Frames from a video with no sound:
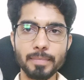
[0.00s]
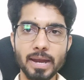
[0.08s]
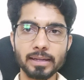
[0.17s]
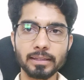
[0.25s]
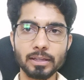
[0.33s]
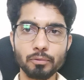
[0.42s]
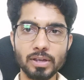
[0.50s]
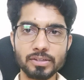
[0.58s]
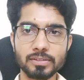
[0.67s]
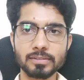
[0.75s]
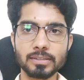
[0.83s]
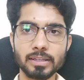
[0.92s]
में बैठ के
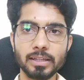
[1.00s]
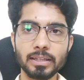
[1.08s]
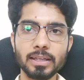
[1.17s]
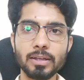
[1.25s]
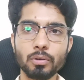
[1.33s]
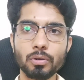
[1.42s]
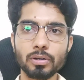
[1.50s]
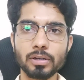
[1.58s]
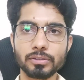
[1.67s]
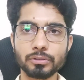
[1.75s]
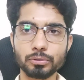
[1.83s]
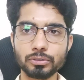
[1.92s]
क्वेश्चन करेंगे
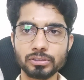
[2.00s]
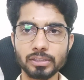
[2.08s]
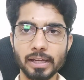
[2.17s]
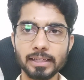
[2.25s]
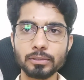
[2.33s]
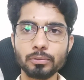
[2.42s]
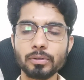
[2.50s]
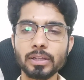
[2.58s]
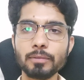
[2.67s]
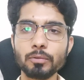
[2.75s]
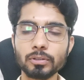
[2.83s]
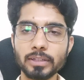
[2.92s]
और कुछ शराय
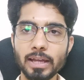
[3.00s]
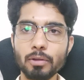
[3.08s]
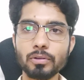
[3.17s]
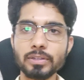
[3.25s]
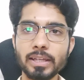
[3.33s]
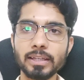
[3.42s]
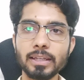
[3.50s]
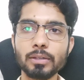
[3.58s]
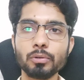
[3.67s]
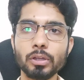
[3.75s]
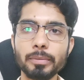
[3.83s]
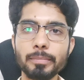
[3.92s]
होंगी वो तय हो जाएंगी
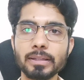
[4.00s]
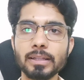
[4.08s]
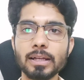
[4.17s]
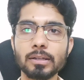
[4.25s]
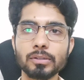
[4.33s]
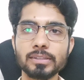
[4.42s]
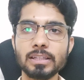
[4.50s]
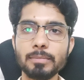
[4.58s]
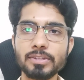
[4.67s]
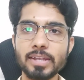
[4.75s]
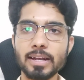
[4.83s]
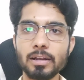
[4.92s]
कोई भी बंदा किसी
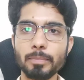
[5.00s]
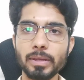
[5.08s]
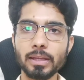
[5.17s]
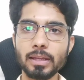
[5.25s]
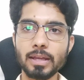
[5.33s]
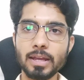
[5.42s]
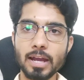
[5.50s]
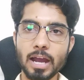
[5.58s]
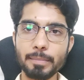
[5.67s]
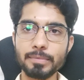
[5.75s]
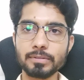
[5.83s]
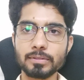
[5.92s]
भी चैनल पर
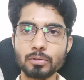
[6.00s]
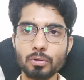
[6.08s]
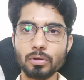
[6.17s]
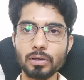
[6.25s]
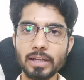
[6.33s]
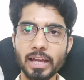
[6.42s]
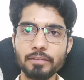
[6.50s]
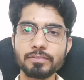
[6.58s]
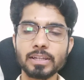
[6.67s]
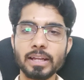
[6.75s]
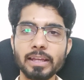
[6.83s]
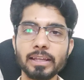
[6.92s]
हम इसको लाइव
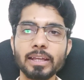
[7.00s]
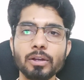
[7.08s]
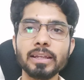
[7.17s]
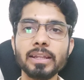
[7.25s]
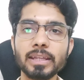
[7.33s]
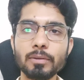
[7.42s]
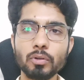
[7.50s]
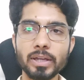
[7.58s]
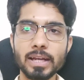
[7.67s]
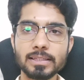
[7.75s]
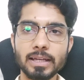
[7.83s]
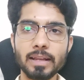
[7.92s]
चलाएंगे यानी कि वो
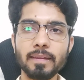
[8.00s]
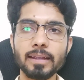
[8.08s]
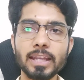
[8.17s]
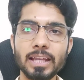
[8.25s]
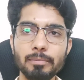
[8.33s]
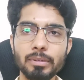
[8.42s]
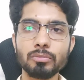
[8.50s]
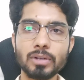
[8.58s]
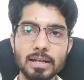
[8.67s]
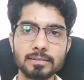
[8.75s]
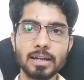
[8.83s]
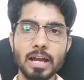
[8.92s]
कहना चाह रहे थे कि इलमी
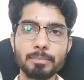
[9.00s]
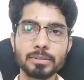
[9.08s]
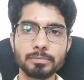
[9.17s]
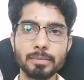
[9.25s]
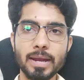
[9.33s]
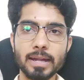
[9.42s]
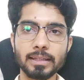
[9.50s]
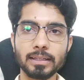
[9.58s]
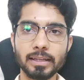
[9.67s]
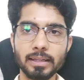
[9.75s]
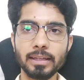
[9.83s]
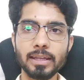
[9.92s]
मुनाजरा आपस में बैठ के
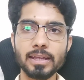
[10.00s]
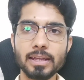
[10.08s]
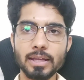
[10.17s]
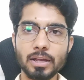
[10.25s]
करेंगे